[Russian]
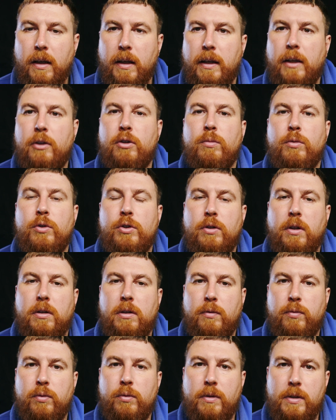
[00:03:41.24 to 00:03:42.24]
Я думаю, что
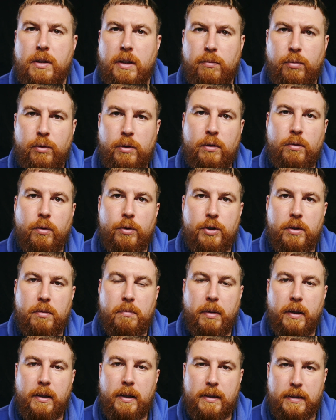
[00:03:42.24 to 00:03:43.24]
эта функция будет очень
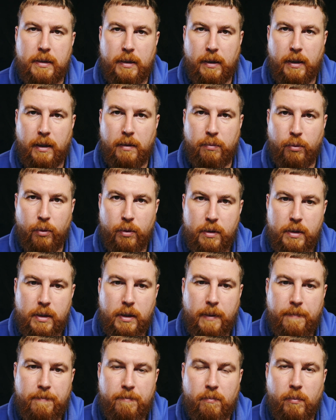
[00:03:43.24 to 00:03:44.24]
полезна для
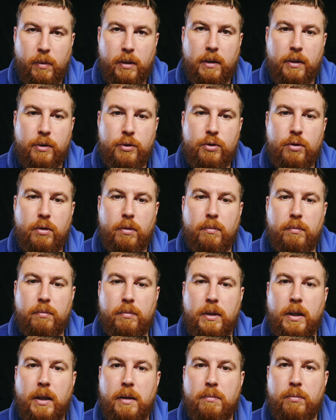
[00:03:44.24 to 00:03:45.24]
поиска. Мы
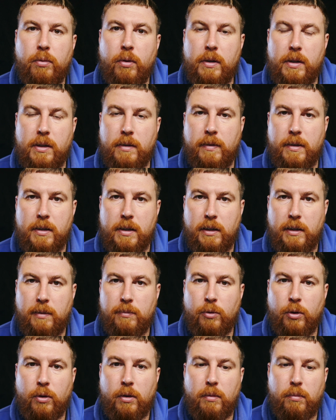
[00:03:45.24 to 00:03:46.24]
начнем ней пользоваться
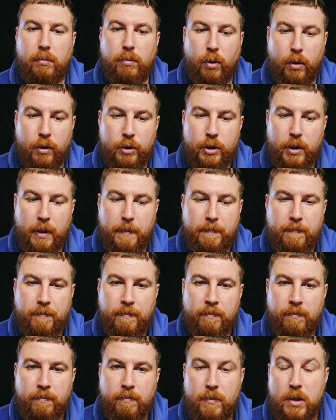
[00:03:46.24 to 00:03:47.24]
намного больше
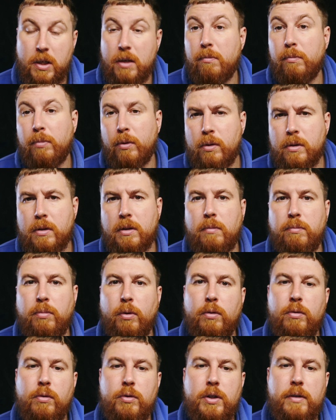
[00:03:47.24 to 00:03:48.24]
чем просто по
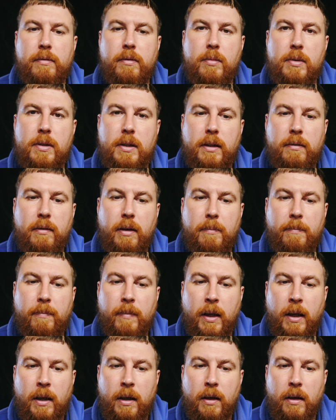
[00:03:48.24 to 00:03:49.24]
ключевым словам.
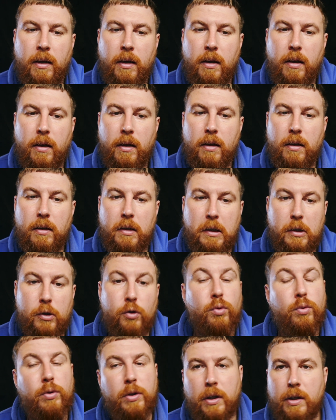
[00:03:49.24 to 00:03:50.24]
И
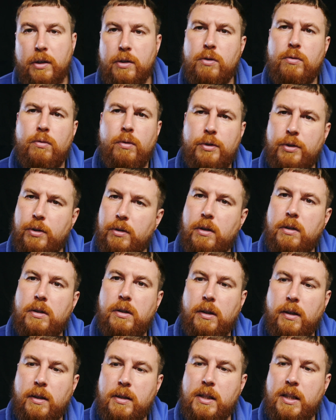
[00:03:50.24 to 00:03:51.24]
тут есть очень
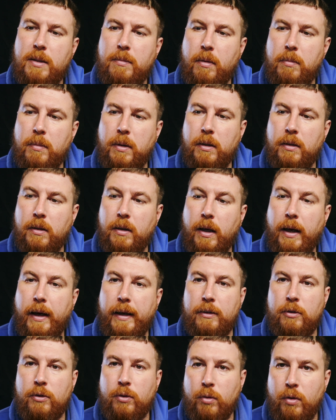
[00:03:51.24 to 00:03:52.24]
интересный момент.
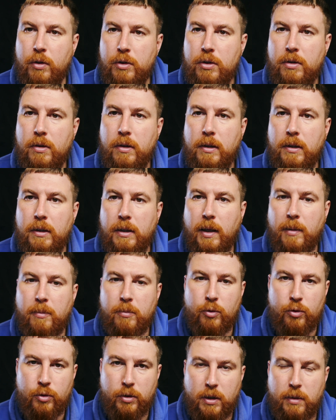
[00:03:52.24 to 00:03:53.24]
А точно ли нам
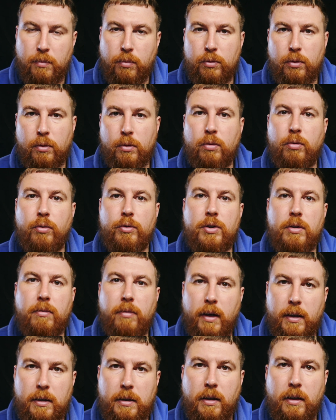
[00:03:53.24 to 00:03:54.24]
нужны будут
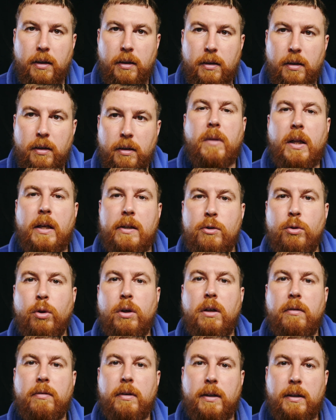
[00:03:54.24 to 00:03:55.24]
ключеватели?
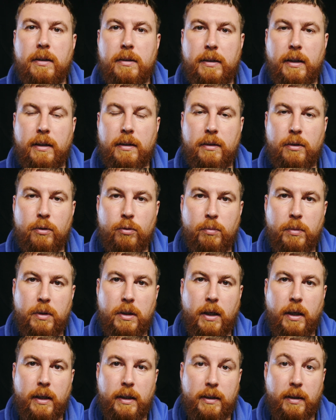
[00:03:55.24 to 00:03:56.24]
Стоковый контент у
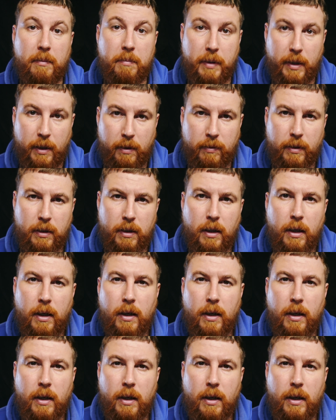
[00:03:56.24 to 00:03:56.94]
меня это первый.